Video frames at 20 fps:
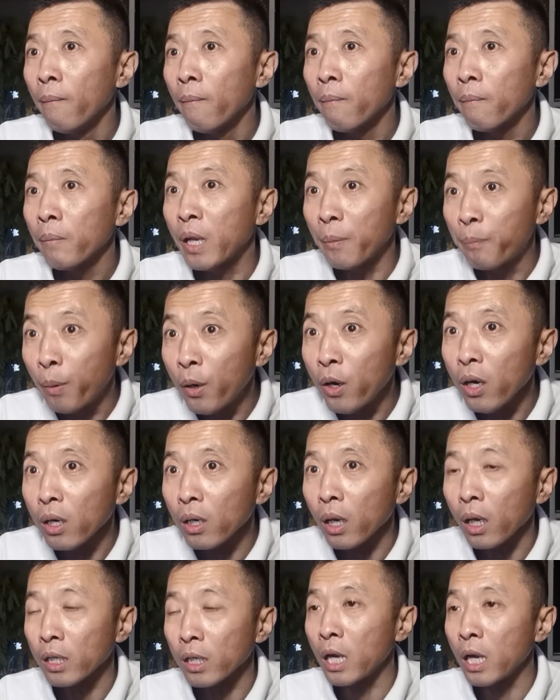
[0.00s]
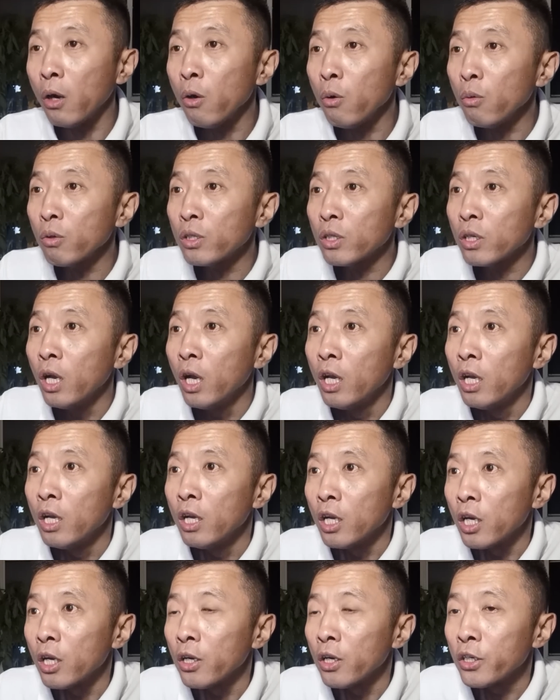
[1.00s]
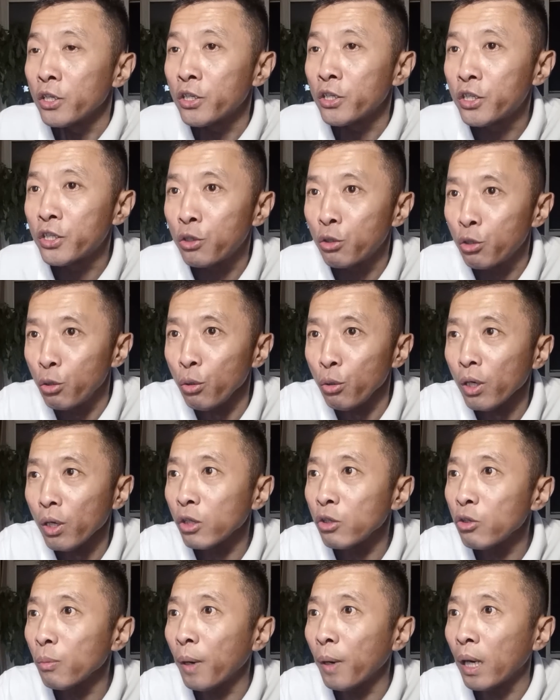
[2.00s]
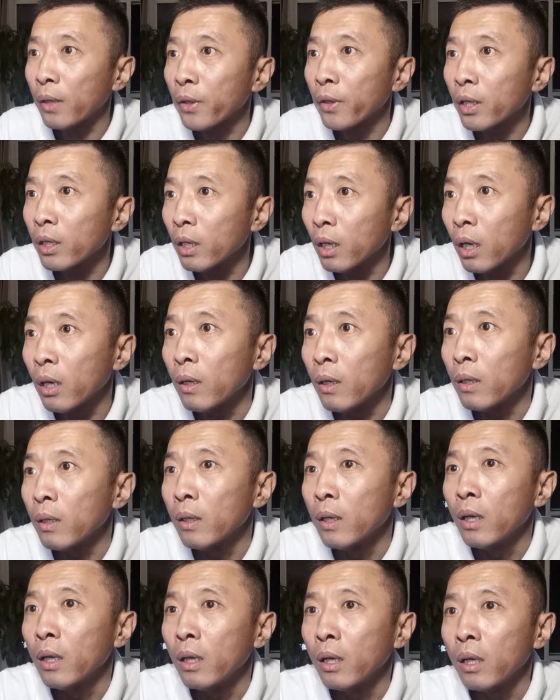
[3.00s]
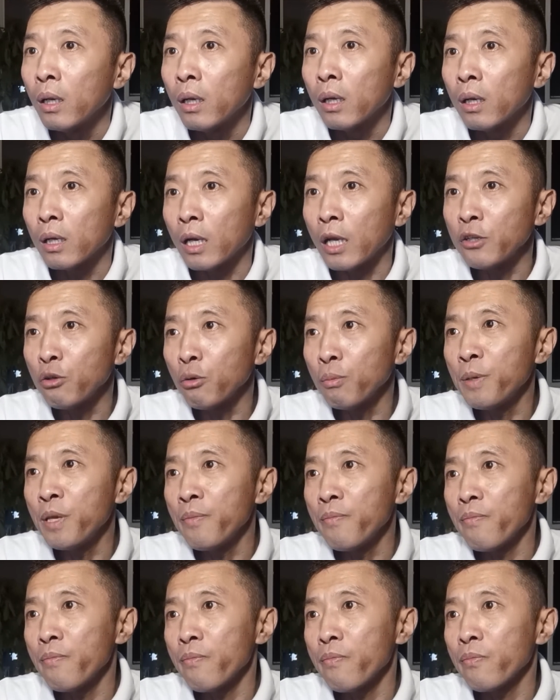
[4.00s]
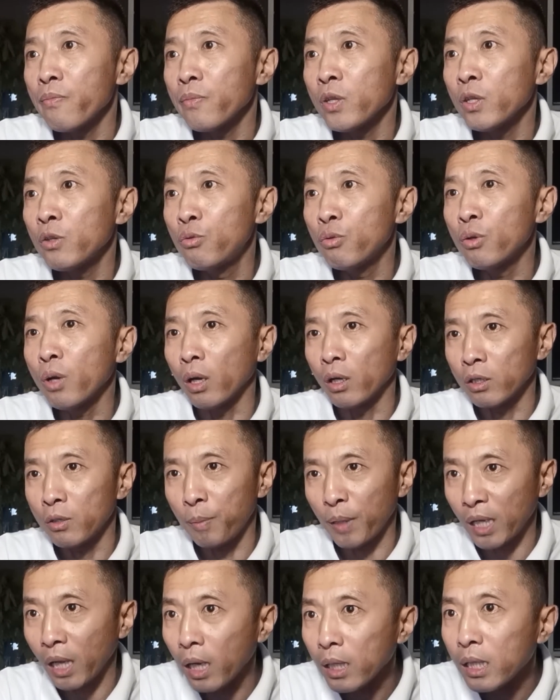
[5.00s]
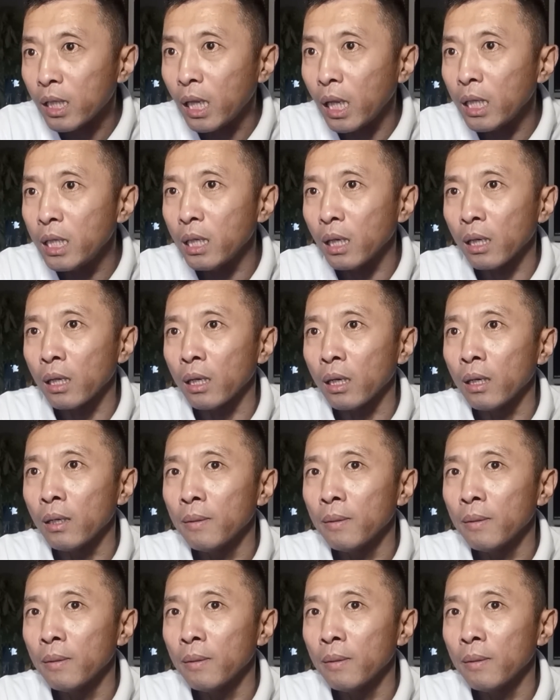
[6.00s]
给破了，然后去了就把那个蓝秀斌。 那局长就把他给逮起来了，